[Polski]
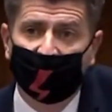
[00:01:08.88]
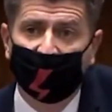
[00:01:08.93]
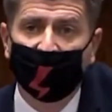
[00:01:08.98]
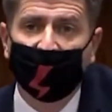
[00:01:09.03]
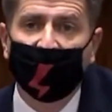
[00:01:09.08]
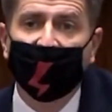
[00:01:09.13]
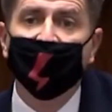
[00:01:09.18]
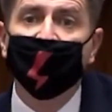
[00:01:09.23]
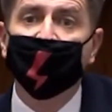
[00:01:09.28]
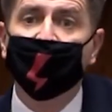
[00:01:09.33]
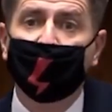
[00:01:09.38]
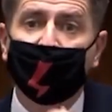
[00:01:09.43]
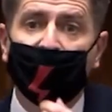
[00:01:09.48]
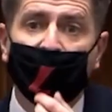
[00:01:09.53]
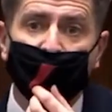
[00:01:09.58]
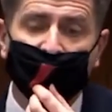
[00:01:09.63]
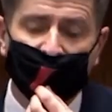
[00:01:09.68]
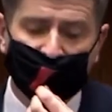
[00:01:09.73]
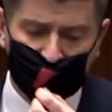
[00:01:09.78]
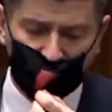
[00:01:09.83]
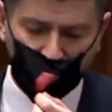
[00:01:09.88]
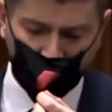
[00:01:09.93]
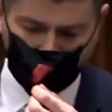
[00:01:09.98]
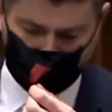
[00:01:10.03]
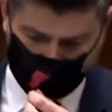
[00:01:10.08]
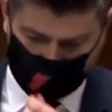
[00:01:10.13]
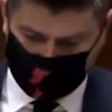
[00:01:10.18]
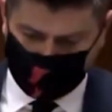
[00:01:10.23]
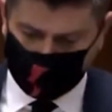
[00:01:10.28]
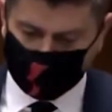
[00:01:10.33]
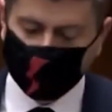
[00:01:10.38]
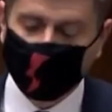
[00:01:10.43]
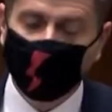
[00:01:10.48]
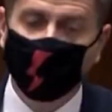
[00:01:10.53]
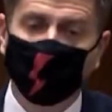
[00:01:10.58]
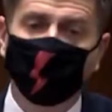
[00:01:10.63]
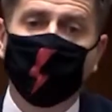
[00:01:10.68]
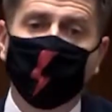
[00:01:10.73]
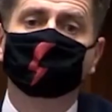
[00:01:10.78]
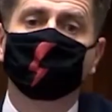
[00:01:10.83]
a co mamy?
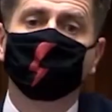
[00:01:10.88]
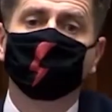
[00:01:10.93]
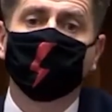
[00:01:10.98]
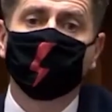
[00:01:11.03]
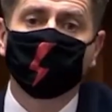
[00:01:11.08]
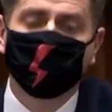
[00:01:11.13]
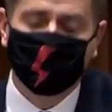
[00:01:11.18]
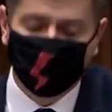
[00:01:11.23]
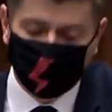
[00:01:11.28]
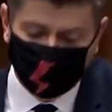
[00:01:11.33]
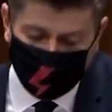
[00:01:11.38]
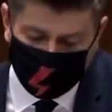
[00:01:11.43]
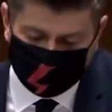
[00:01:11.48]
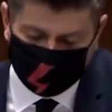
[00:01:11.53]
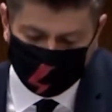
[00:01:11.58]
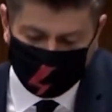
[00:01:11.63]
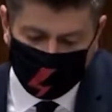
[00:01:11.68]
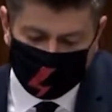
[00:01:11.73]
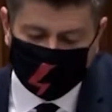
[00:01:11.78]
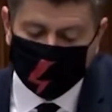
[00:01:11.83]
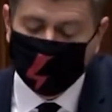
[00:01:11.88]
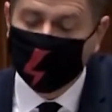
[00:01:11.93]
Kolaborację